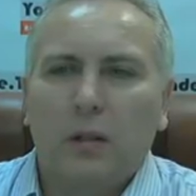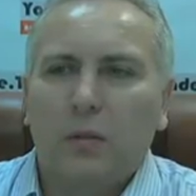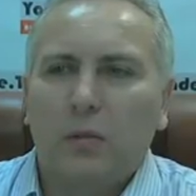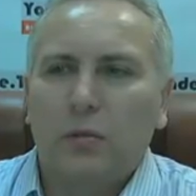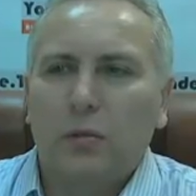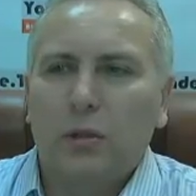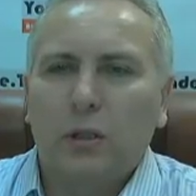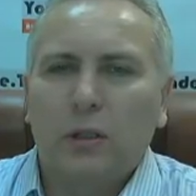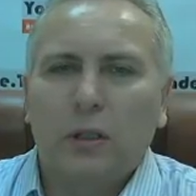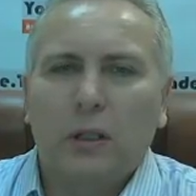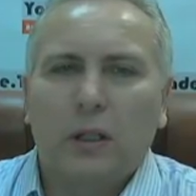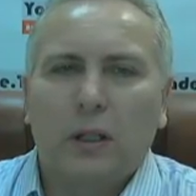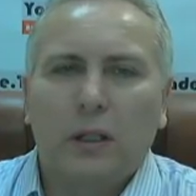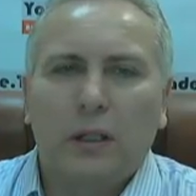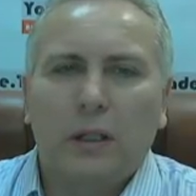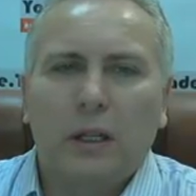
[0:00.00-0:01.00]
Уже на
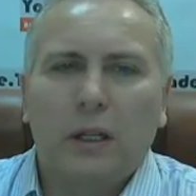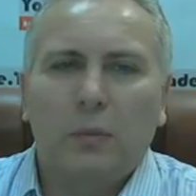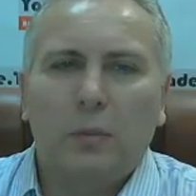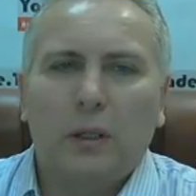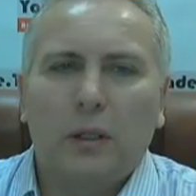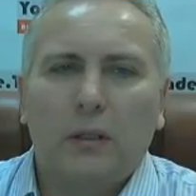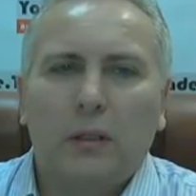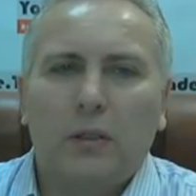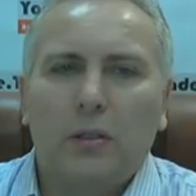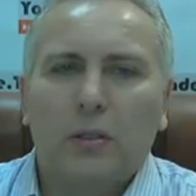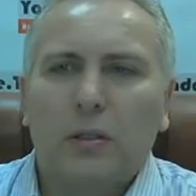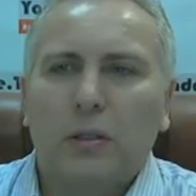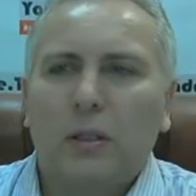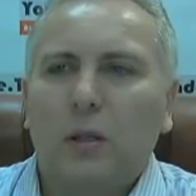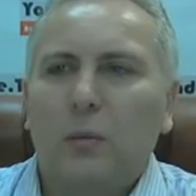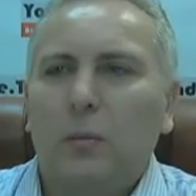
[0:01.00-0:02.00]
хаях
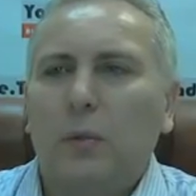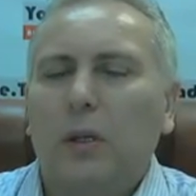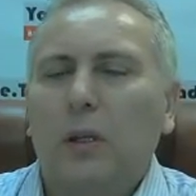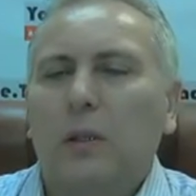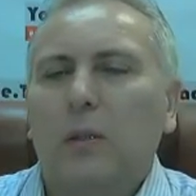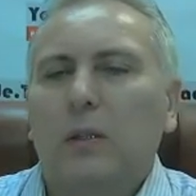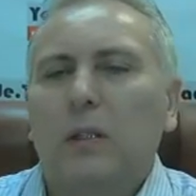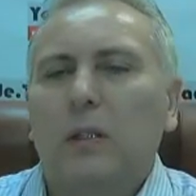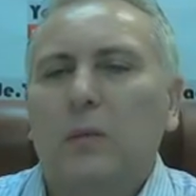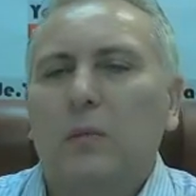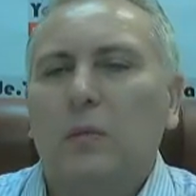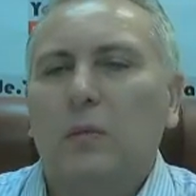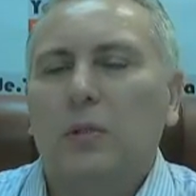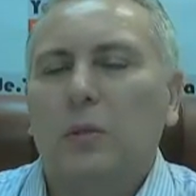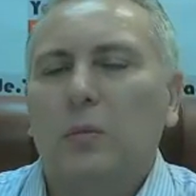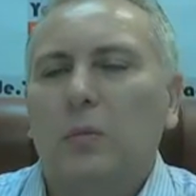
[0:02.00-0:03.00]
практически опять, здесь мы
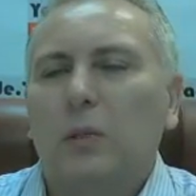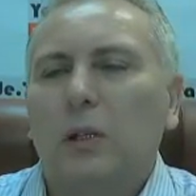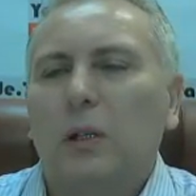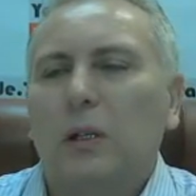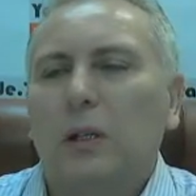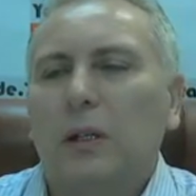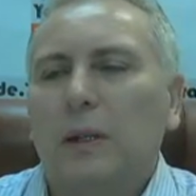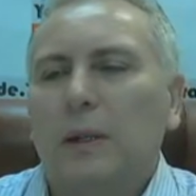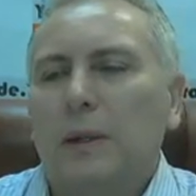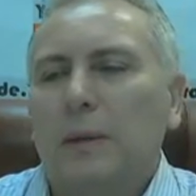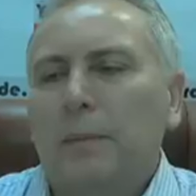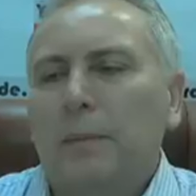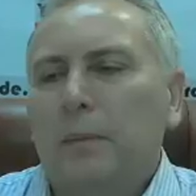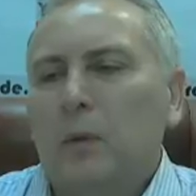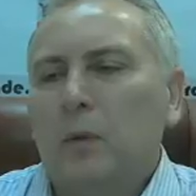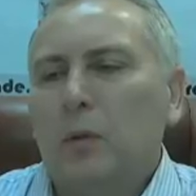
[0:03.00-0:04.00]
уже были –
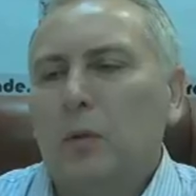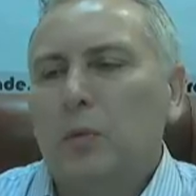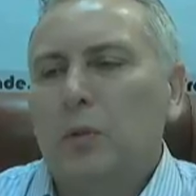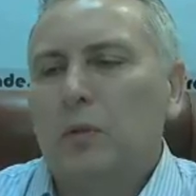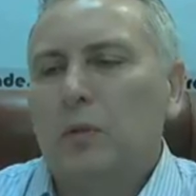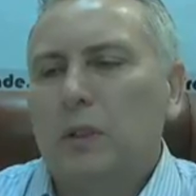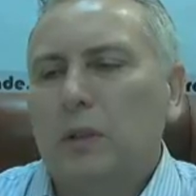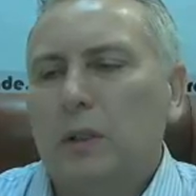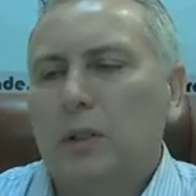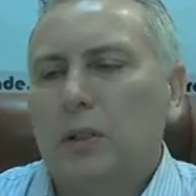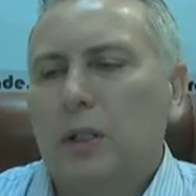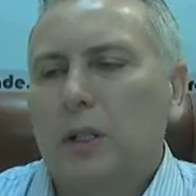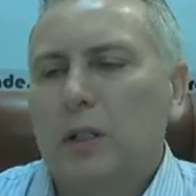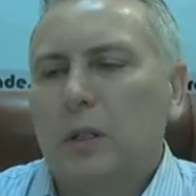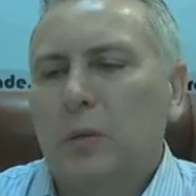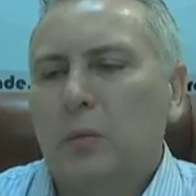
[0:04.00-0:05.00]
в общем,
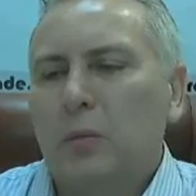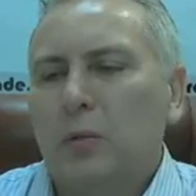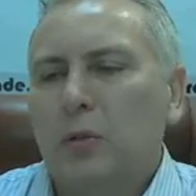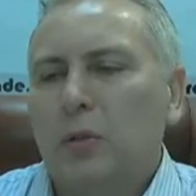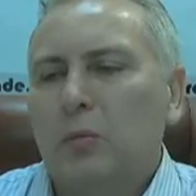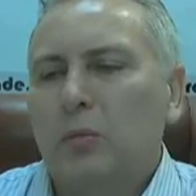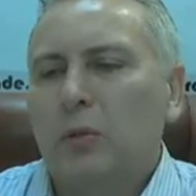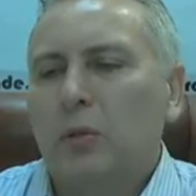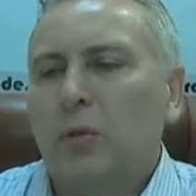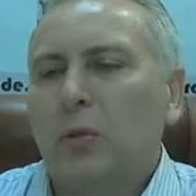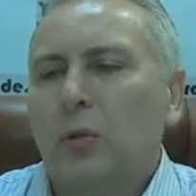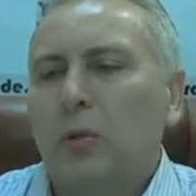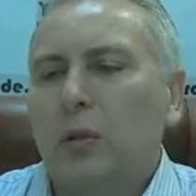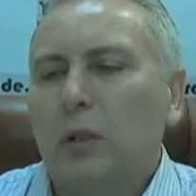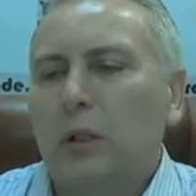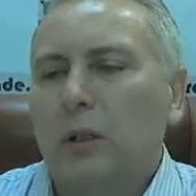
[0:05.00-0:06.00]
возвращаться будем
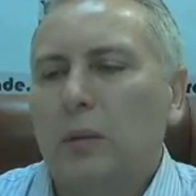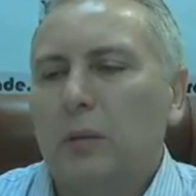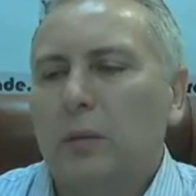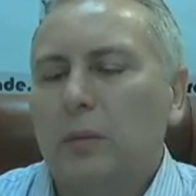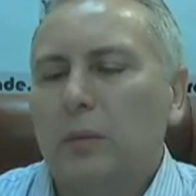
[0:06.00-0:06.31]
долго.